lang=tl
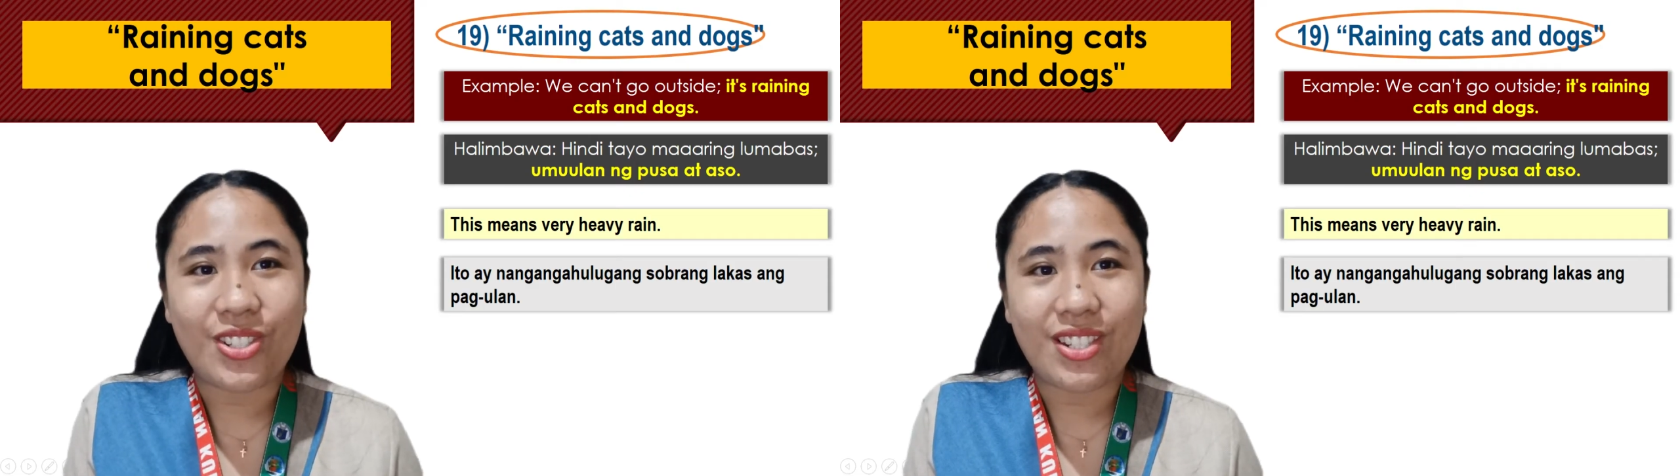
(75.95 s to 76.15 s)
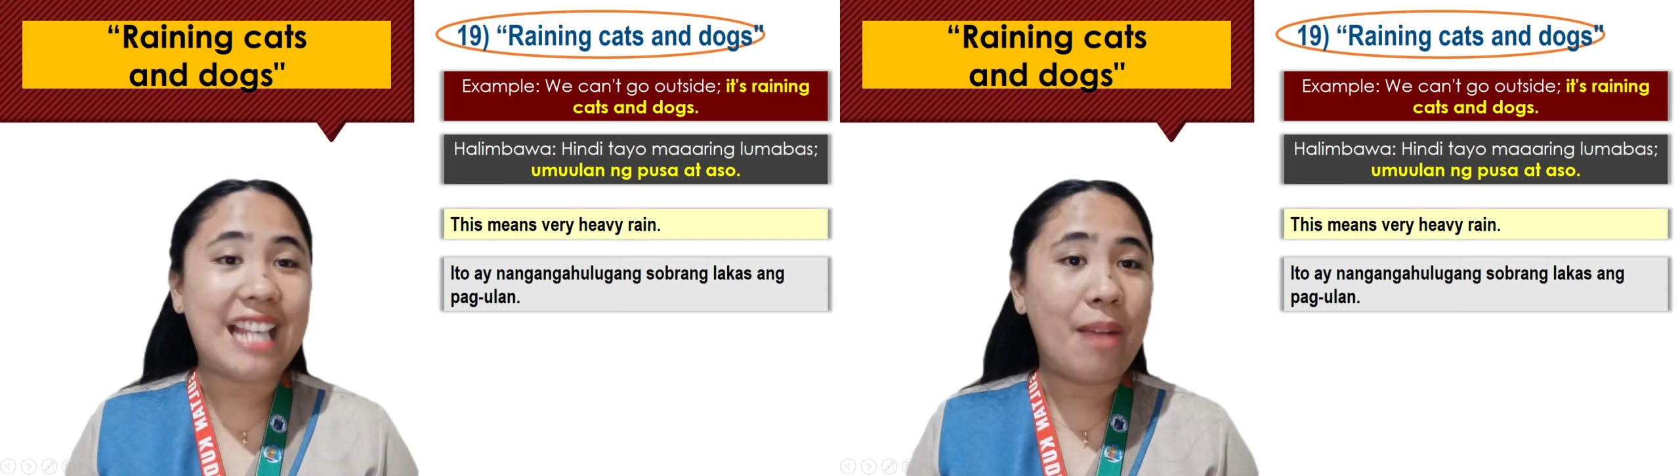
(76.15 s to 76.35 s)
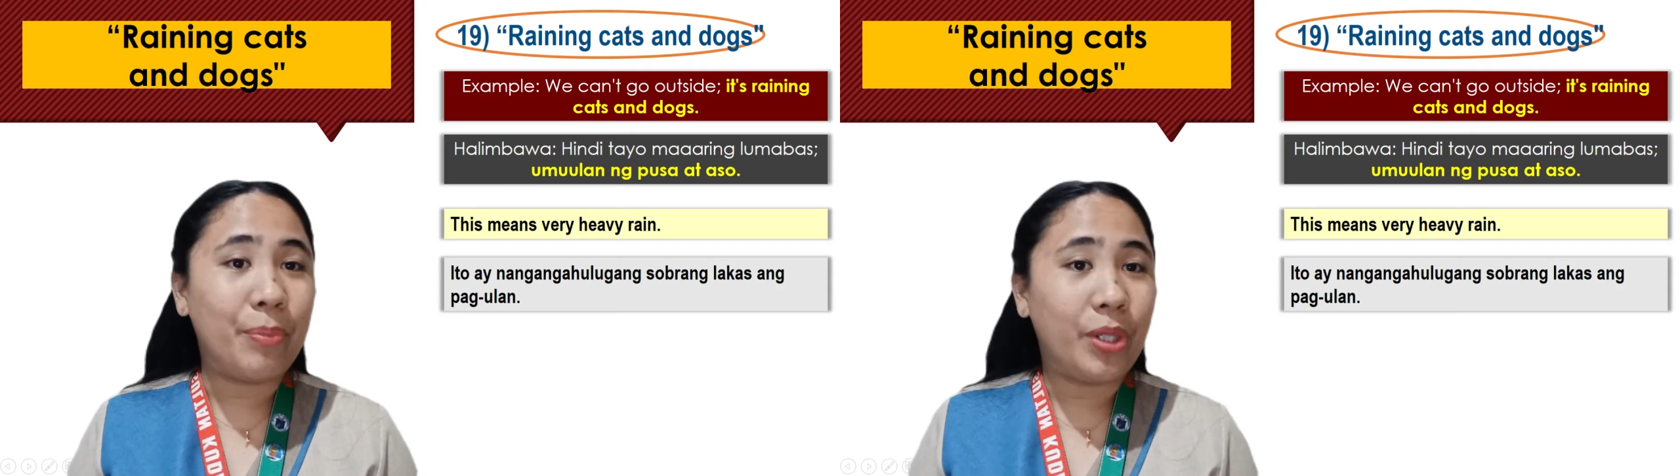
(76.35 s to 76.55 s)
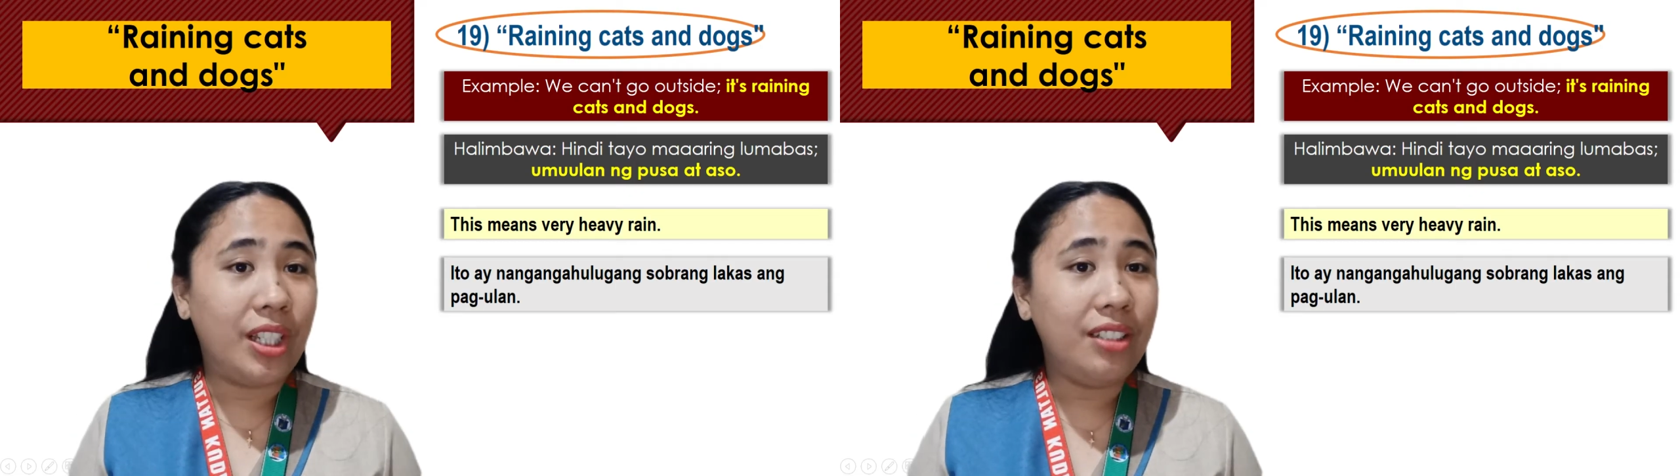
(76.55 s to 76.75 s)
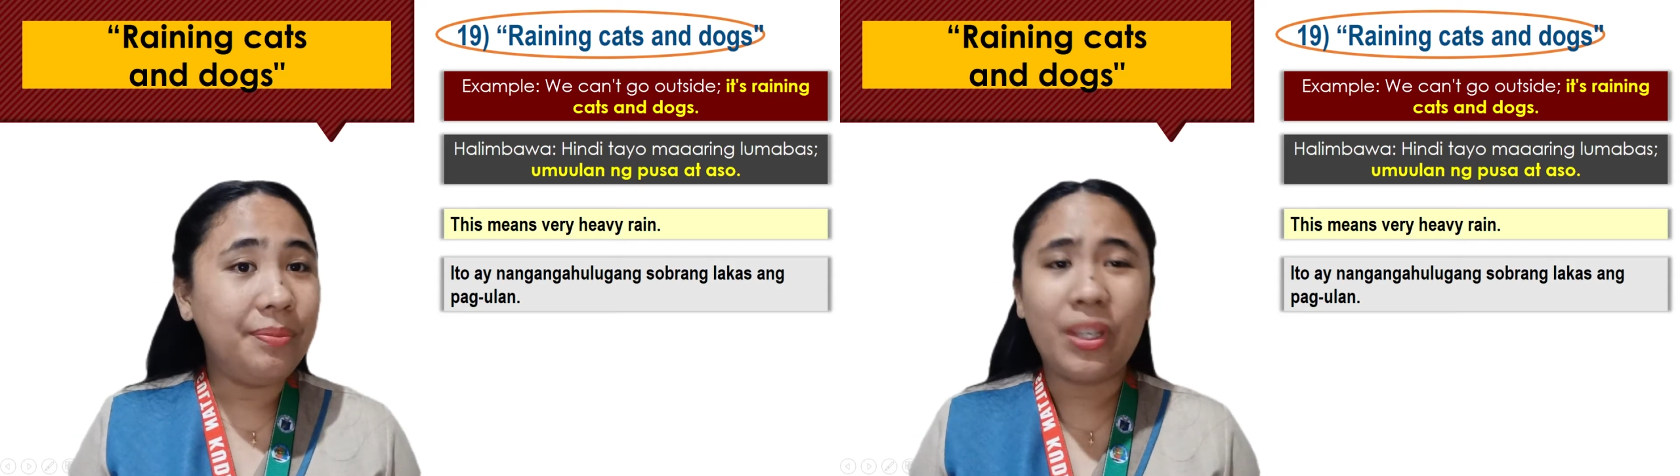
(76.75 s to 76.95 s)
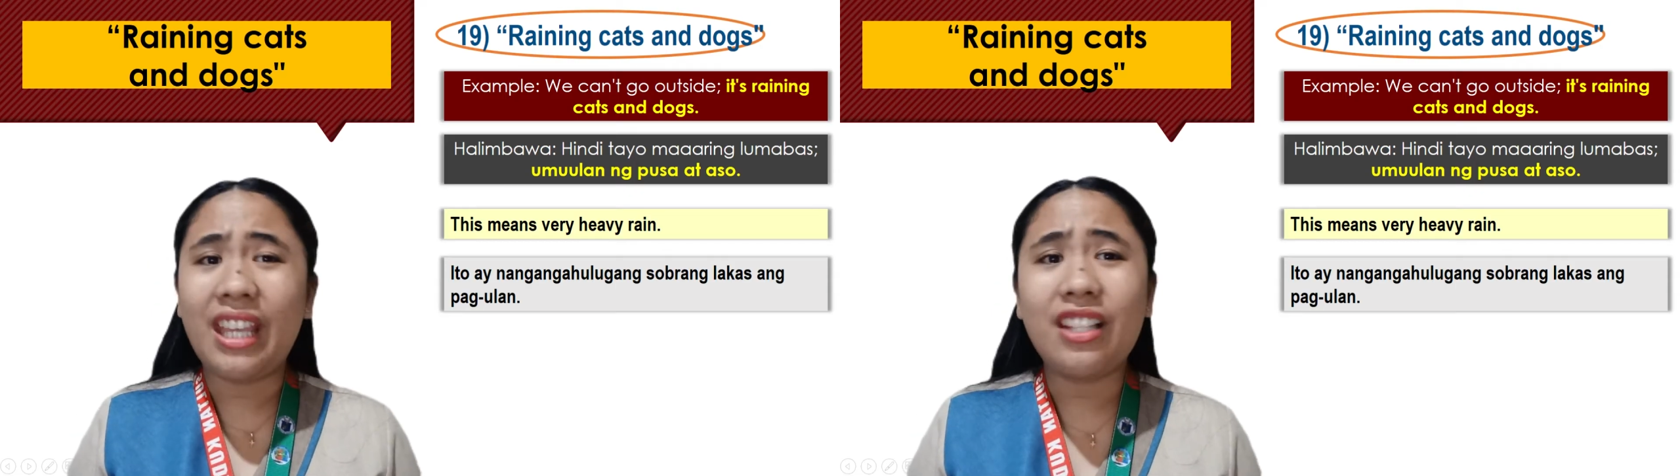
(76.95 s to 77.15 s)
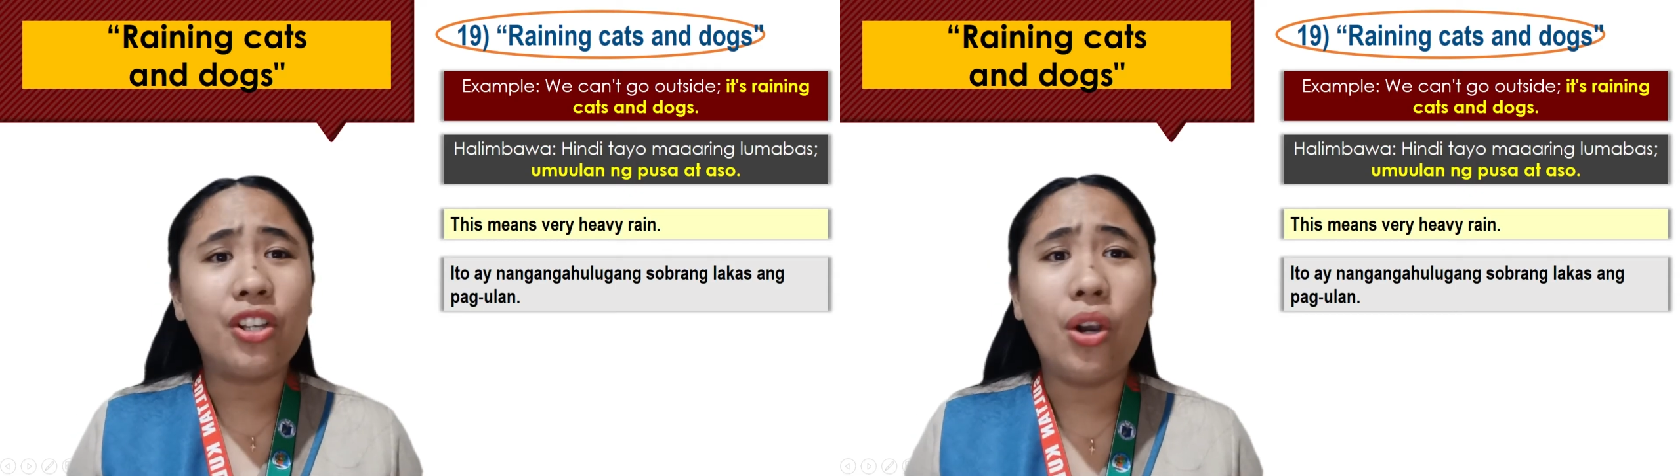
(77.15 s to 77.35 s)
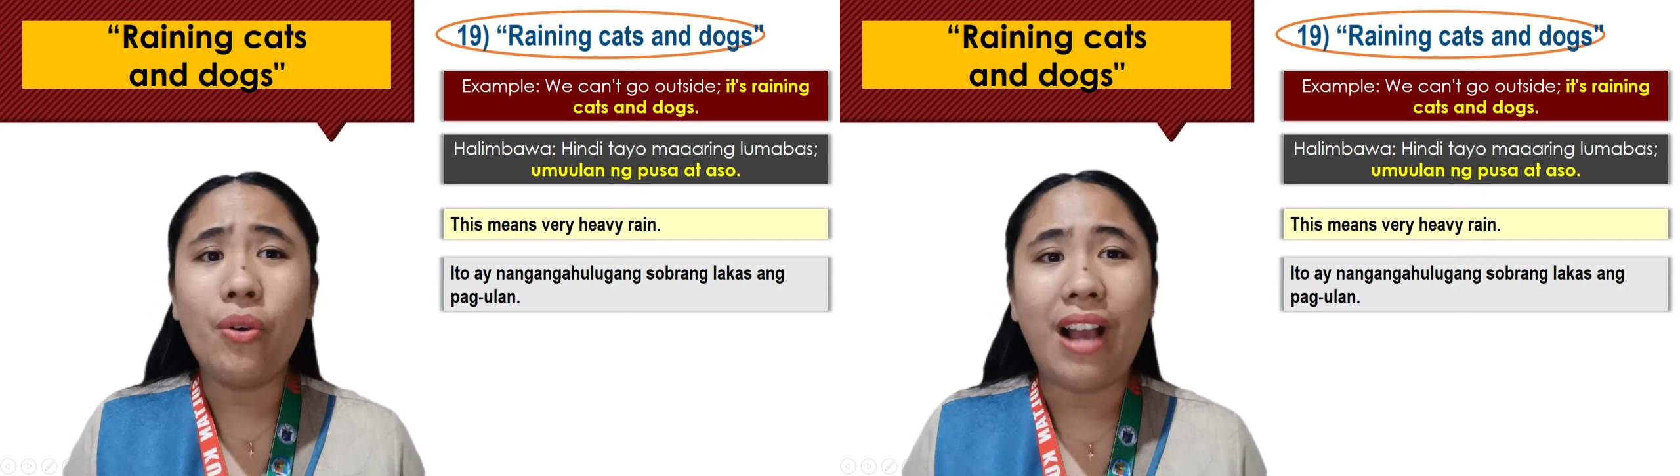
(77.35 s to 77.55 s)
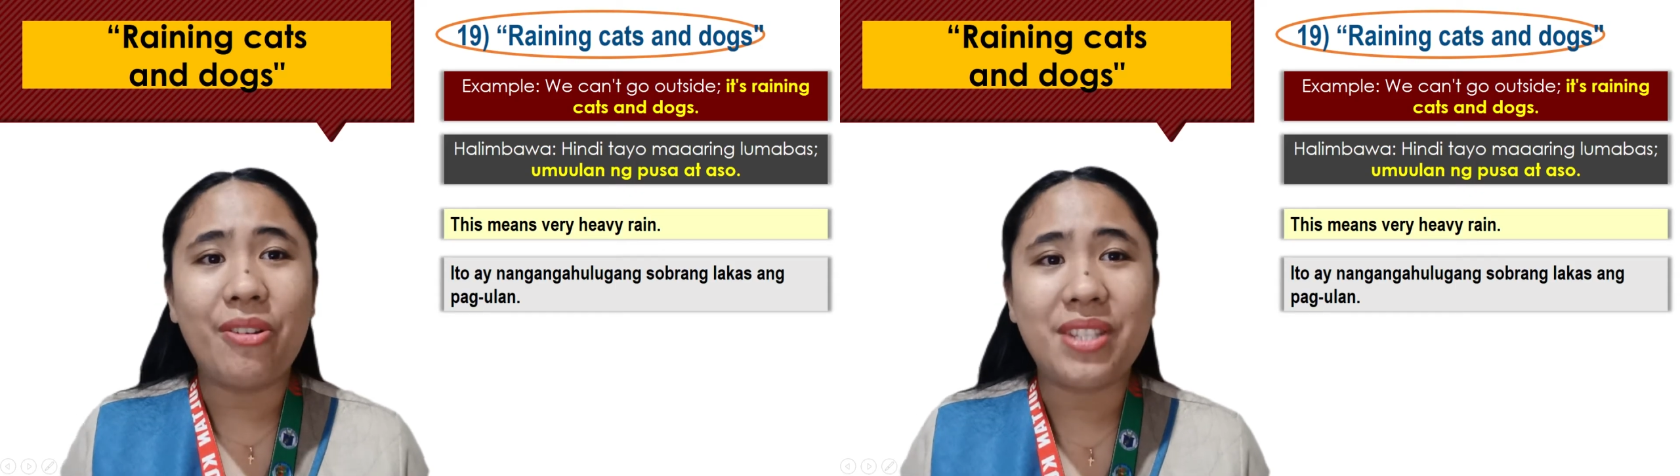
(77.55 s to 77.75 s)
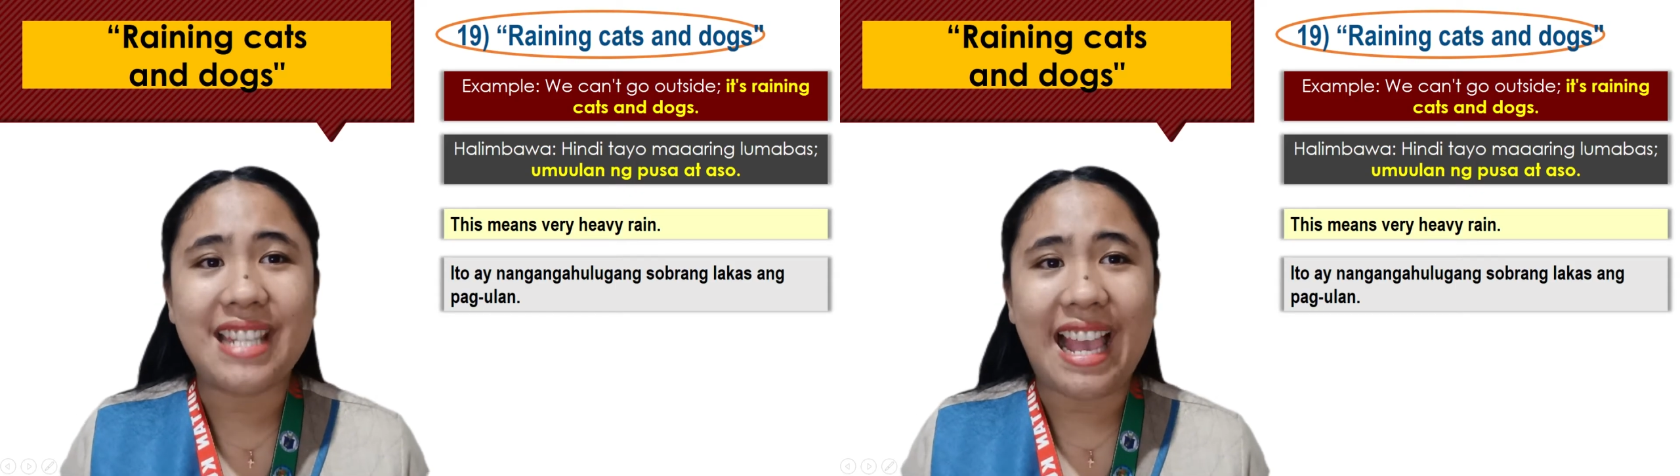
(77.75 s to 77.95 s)
Example, we can't go
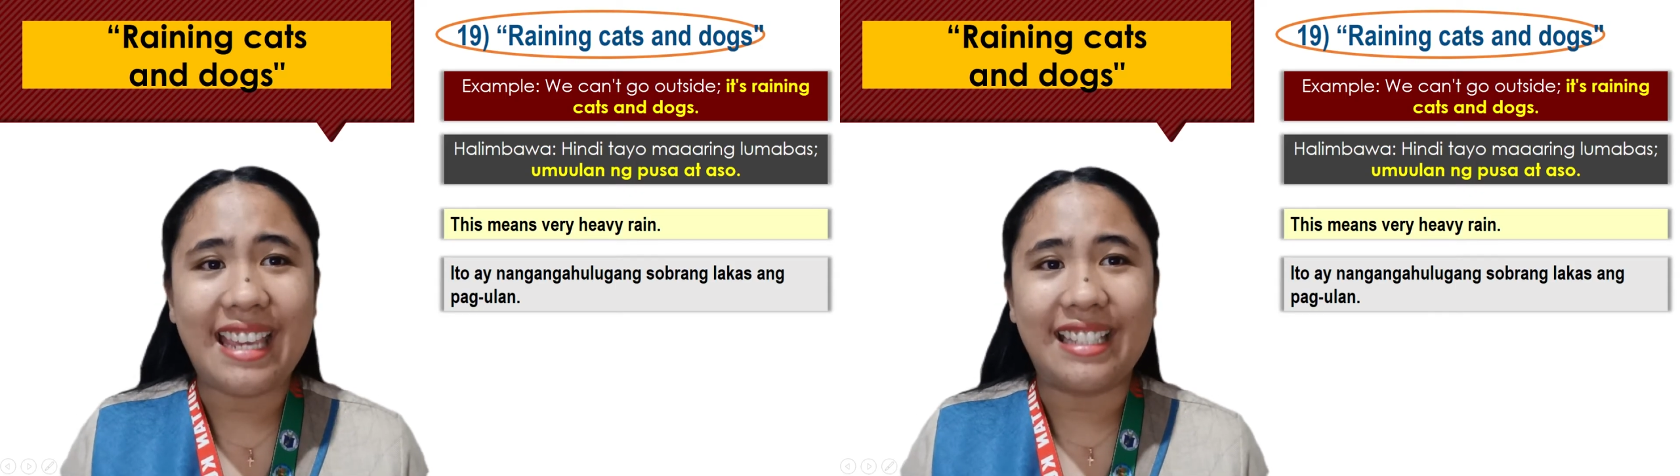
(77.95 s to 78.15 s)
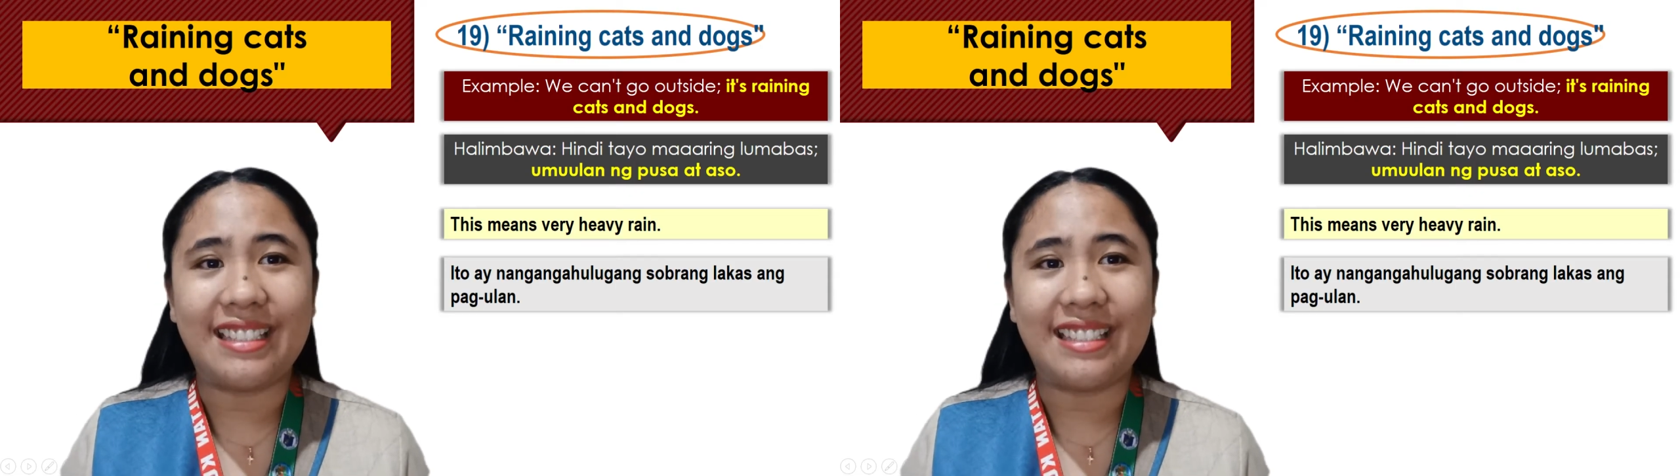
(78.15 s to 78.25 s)
outside.